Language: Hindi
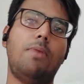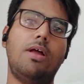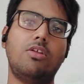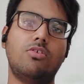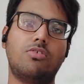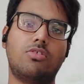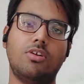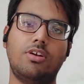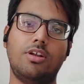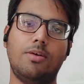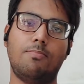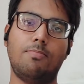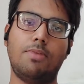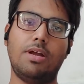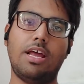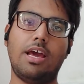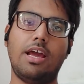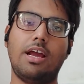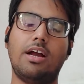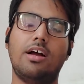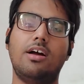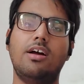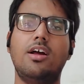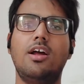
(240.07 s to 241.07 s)
पेलिसिडम
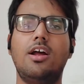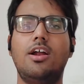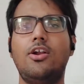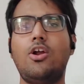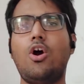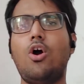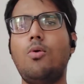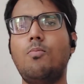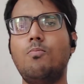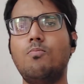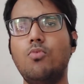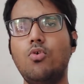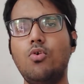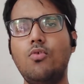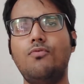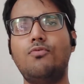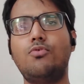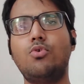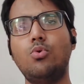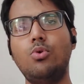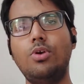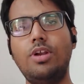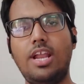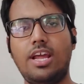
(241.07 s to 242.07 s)
बनाएगा नाउ मूव
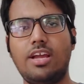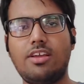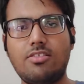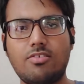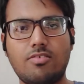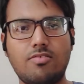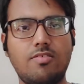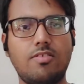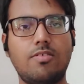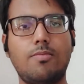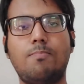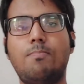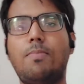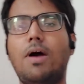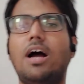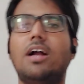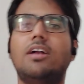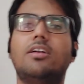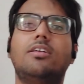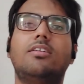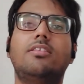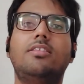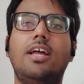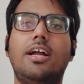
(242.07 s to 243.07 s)
टू नेक्स्ट
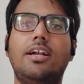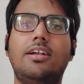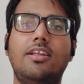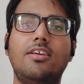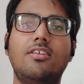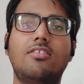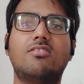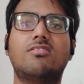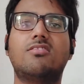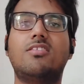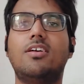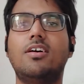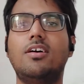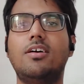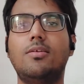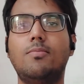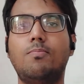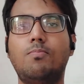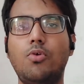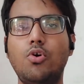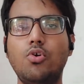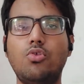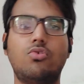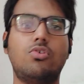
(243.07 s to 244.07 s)
पार्ट दैट इज द
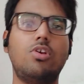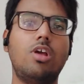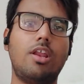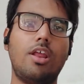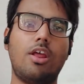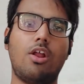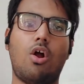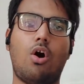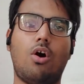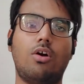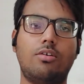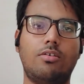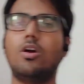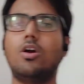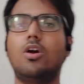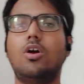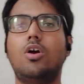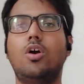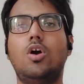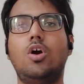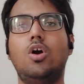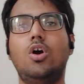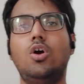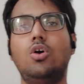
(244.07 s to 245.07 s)
पोस्टियर हॉर्न
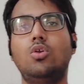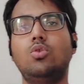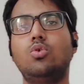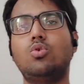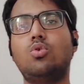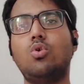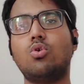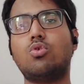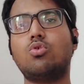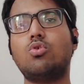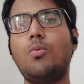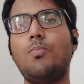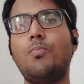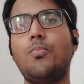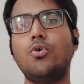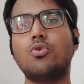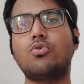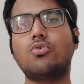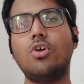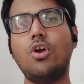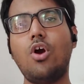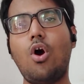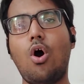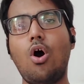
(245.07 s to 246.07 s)
तो दोस्तों
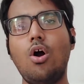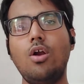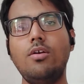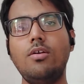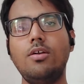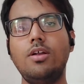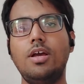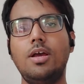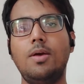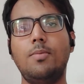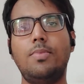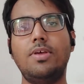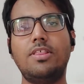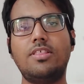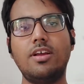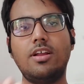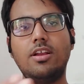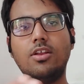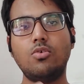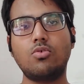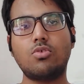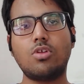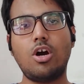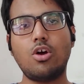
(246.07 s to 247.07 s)
पोस्टियर हॉर्न
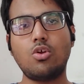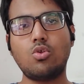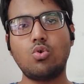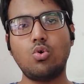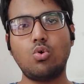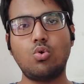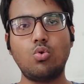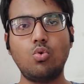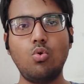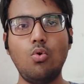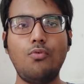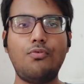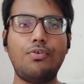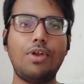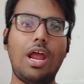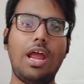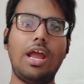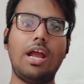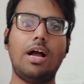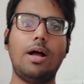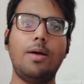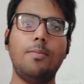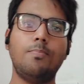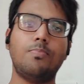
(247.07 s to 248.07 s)
बेसिकली उसका जो रूफ
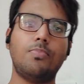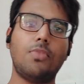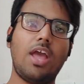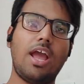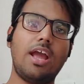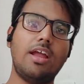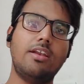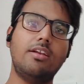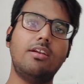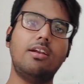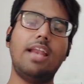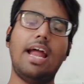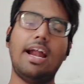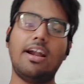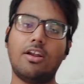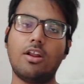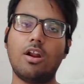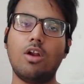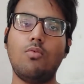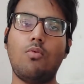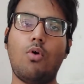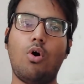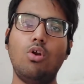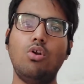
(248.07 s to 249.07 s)
रहेगा एंड
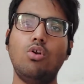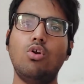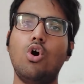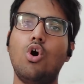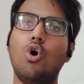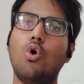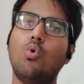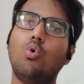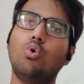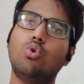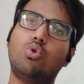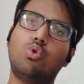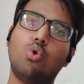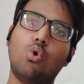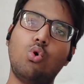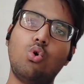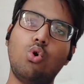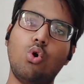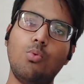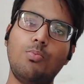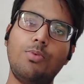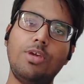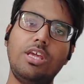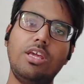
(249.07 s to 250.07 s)
लेटरल वॉल वो
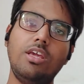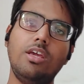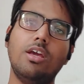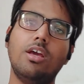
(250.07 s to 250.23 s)
दोनों भी